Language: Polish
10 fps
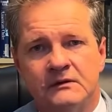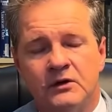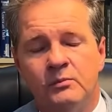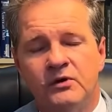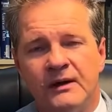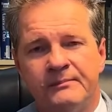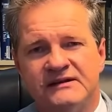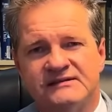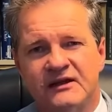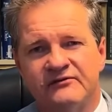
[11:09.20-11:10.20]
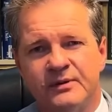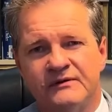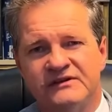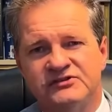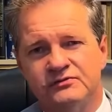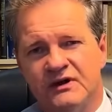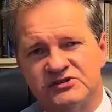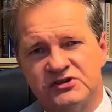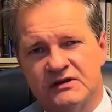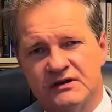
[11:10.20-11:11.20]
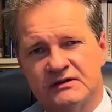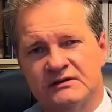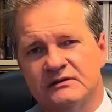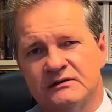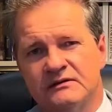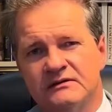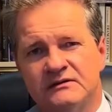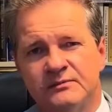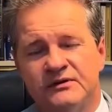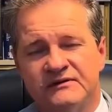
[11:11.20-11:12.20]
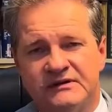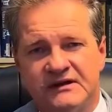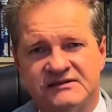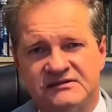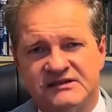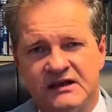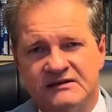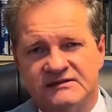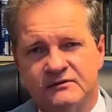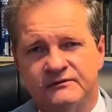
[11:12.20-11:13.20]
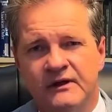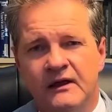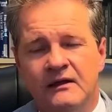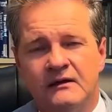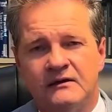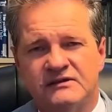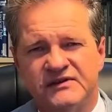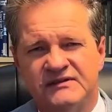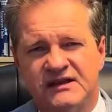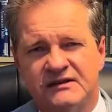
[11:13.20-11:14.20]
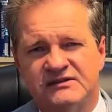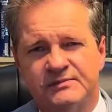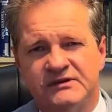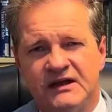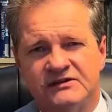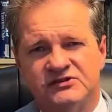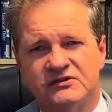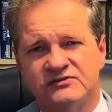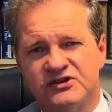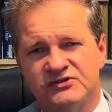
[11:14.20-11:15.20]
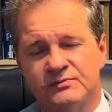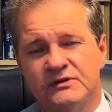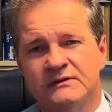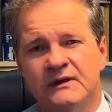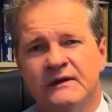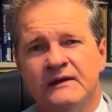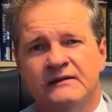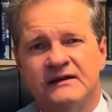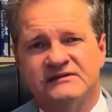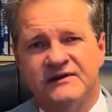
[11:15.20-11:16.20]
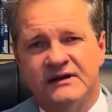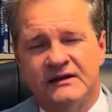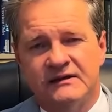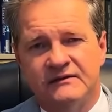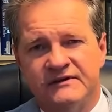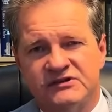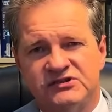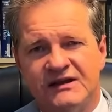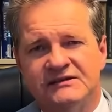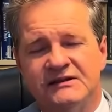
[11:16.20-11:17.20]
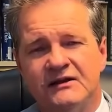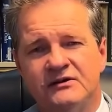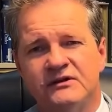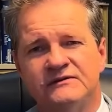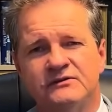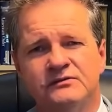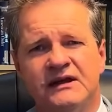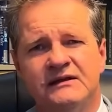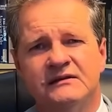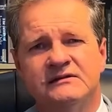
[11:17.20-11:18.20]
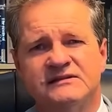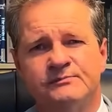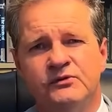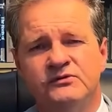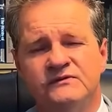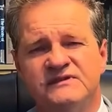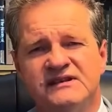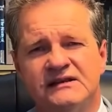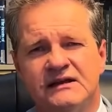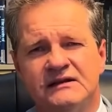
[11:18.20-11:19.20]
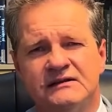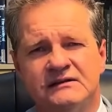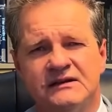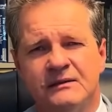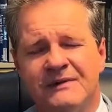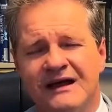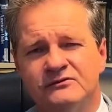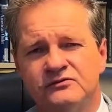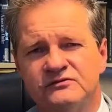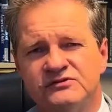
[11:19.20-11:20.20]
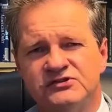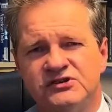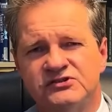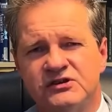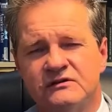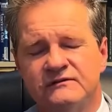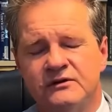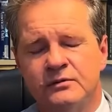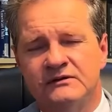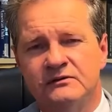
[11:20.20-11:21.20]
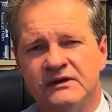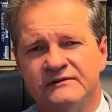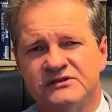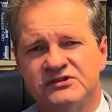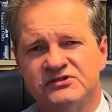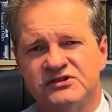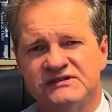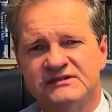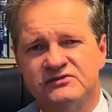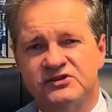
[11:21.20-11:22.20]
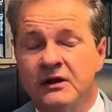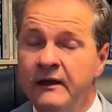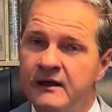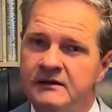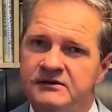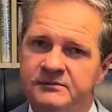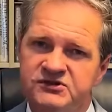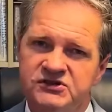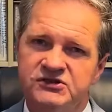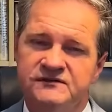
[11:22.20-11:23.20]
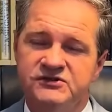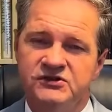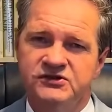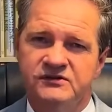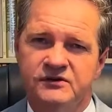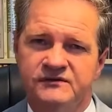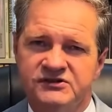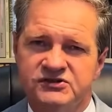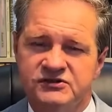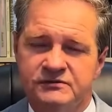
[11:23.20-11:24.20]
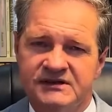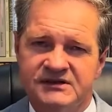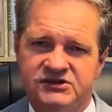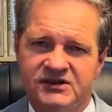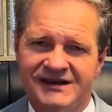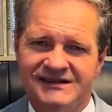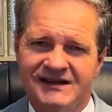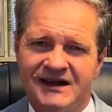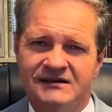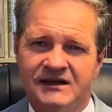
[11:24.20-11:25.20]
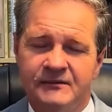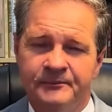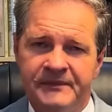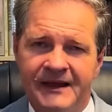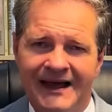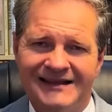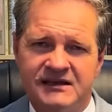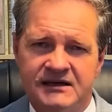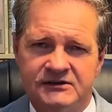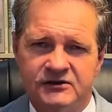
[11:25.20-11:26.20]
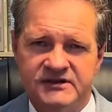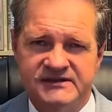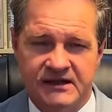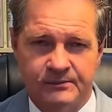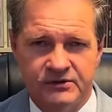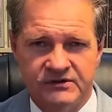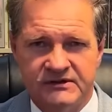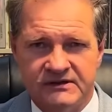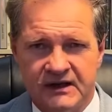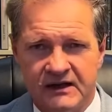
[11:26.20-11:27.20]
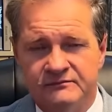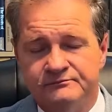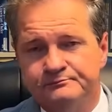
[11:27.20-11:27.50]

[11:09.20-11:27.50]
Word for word: Komuna paryska wprowadziła szereg typowych dla socjalistów rozwiązań gospodarczych, chociażby tak zwane warsztaty narodowe. Tutaj z punktu widzenia tematu dzisiejszego wykładu najważniejsze jest to, że tym przedsięwzięciom towarzyszyła też radykalna antykatolicka polityka.